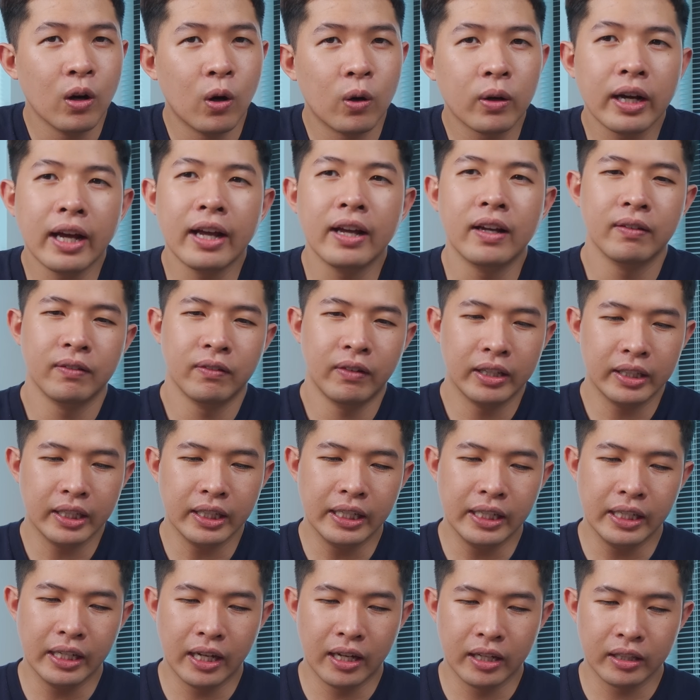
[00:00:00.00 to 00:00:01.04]
Ok, vậy
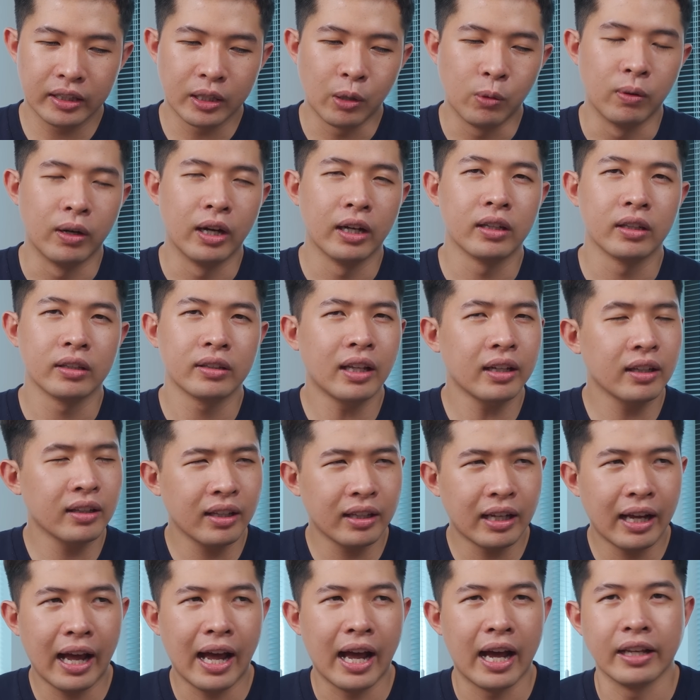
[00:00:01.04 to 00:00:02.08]
thì tổng
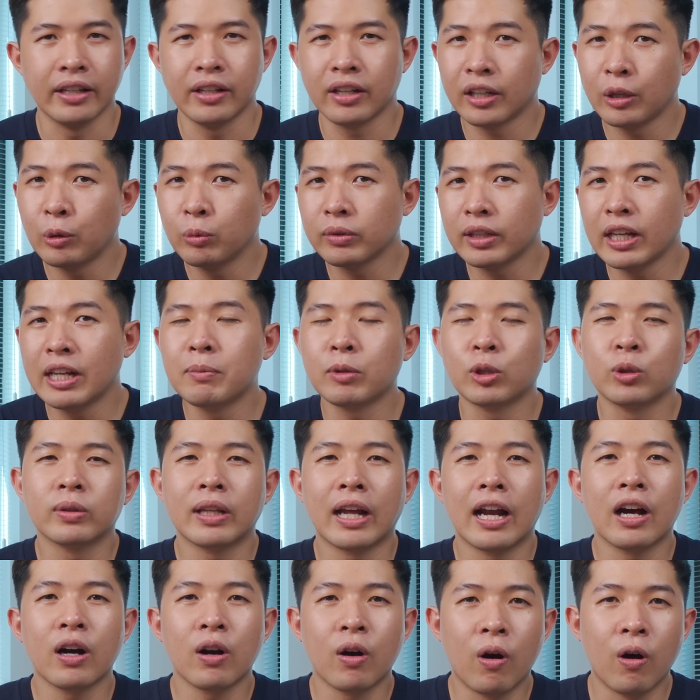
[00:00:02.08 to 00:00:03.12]
tất cả những cái thông tin mà chúng
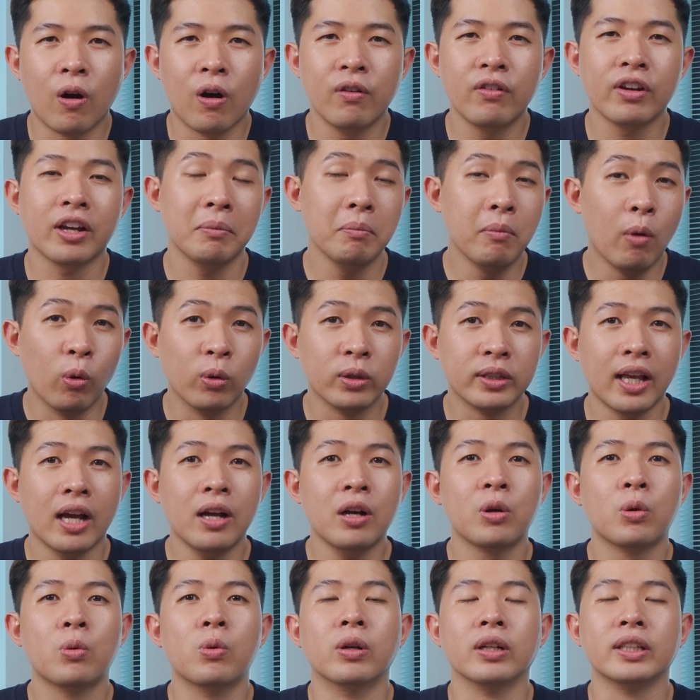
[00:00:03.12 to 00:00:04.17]
ta đã có về cái màu sắc
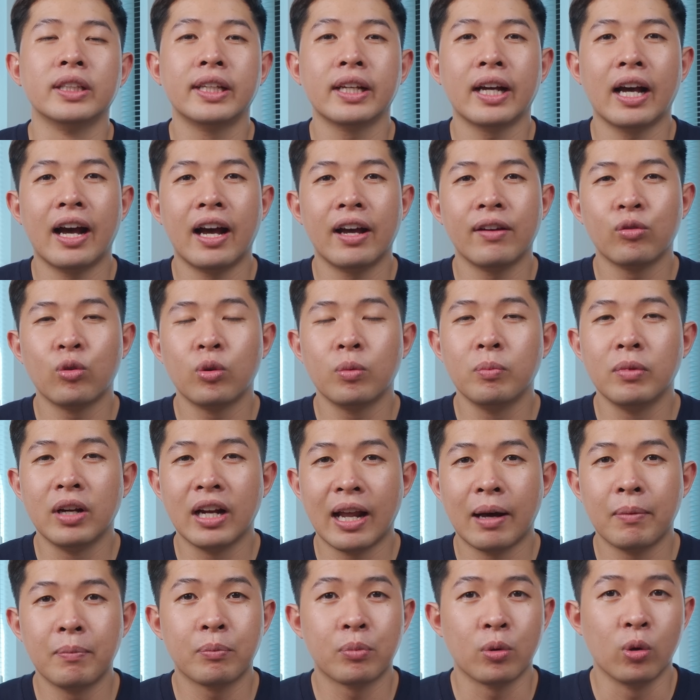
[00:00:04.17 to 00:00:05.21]
của chiếc iPhone
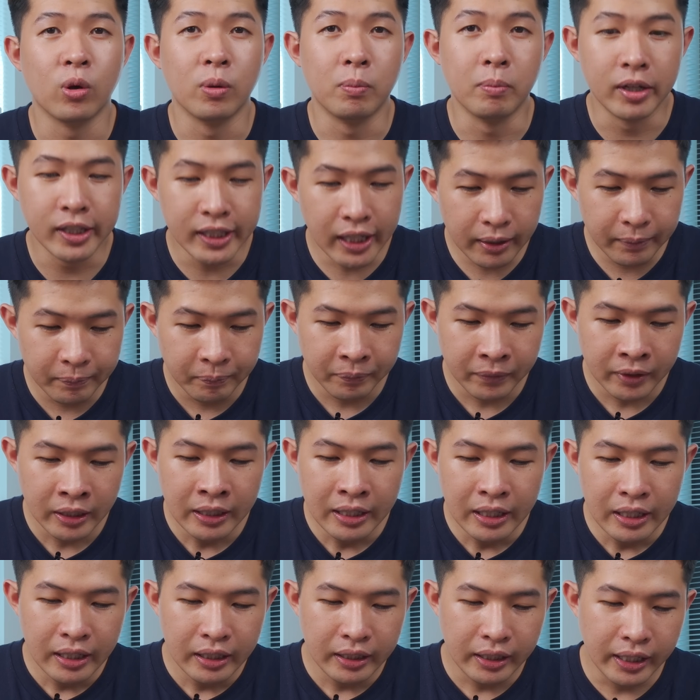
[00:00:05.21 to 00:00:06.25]
15 Pro mới nhất
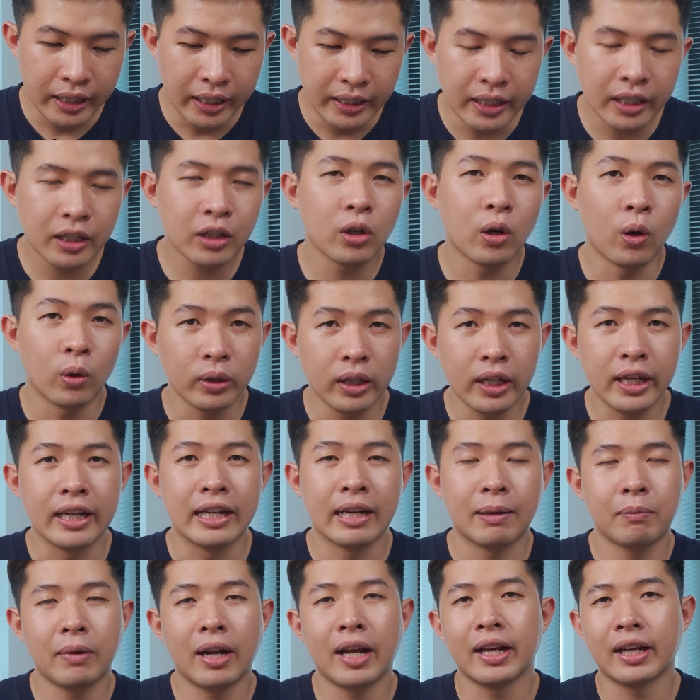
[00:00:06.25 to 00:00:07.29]
thì rất có thể
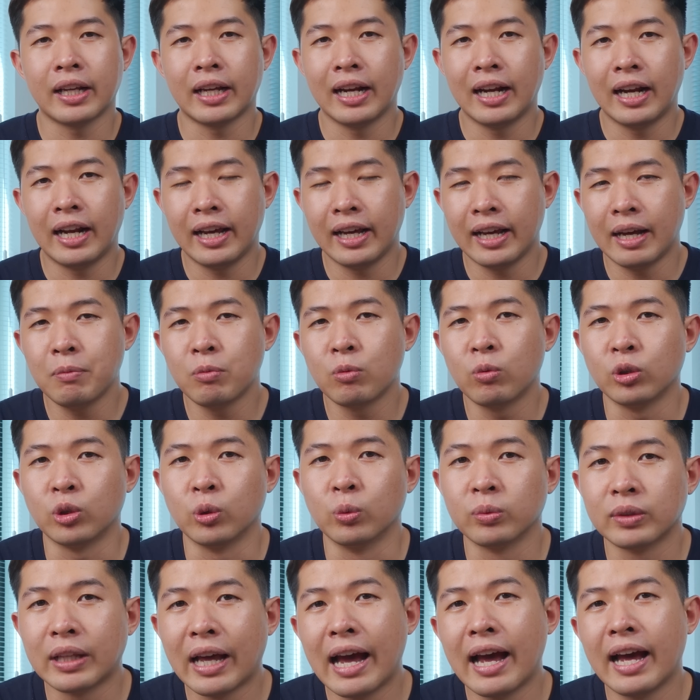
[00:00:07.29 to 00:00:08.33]
năm nay cái line up của
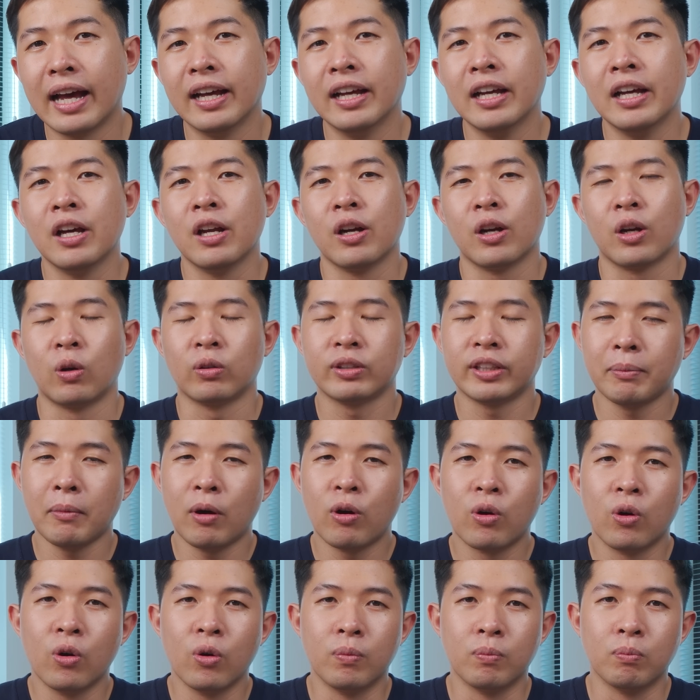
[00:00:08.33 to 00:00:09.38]
chúng ta nó sẽ
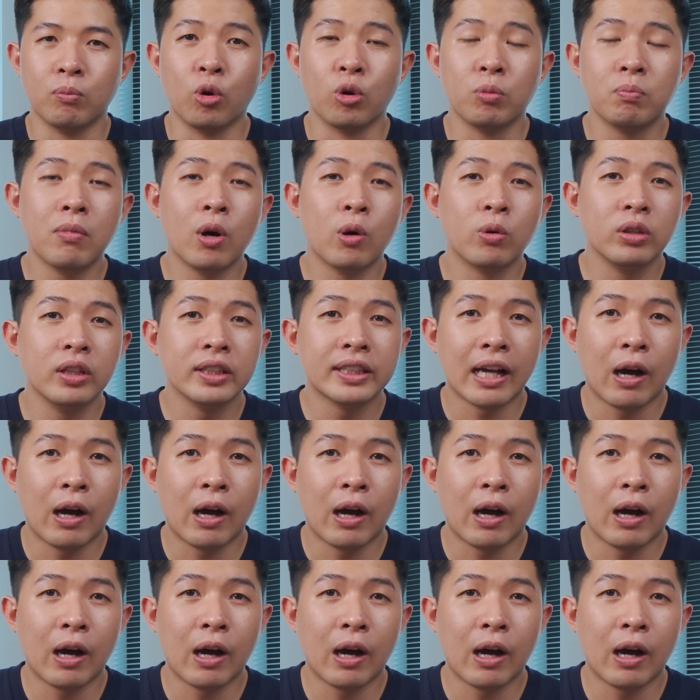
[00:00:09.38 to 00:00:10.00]
bao gồm 4 màu như